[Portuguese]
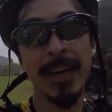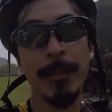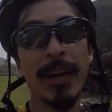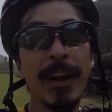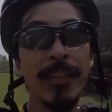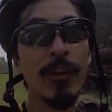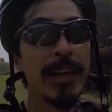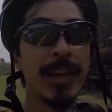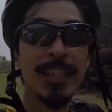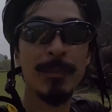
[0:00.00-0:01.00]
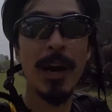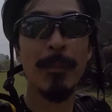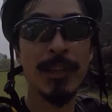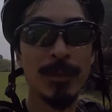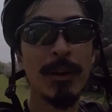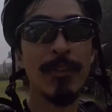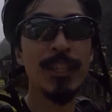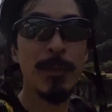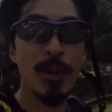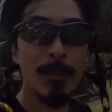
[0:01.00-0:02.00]
Obrigadão aí, Gaspar, mais uma
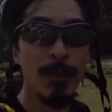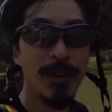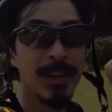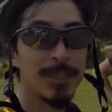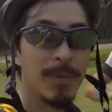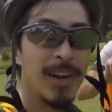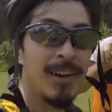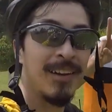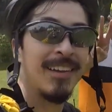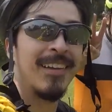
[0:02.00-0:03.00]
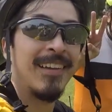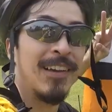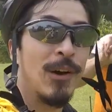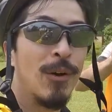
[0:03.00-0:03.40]
vez pelo apoio, Gaspar. Tamo junto.